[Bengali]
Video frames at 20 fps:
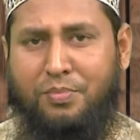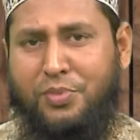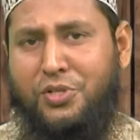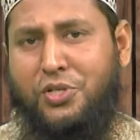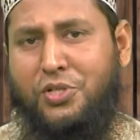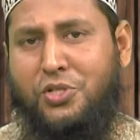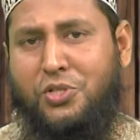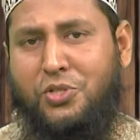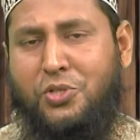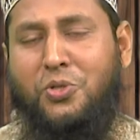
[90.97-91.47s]

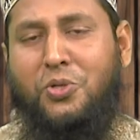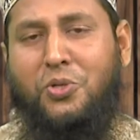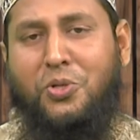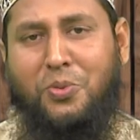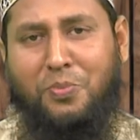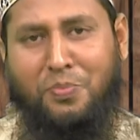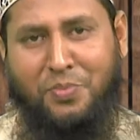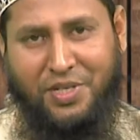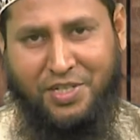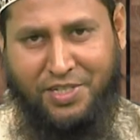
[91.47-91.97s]
বিশিষ্ট
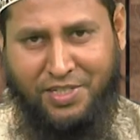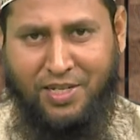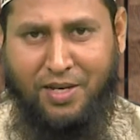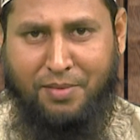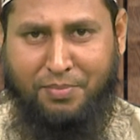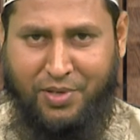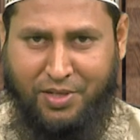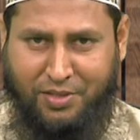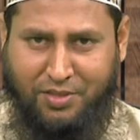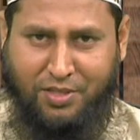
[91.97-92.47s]
মিডিয়া
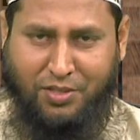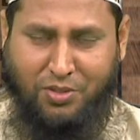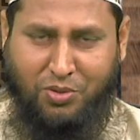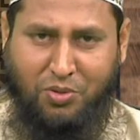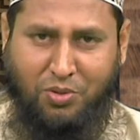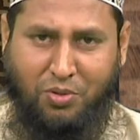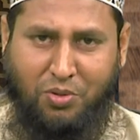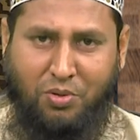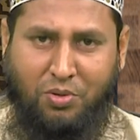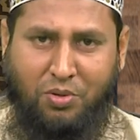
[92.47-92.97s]

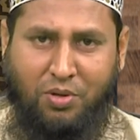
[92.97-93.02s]
ব্যক্তিত্ব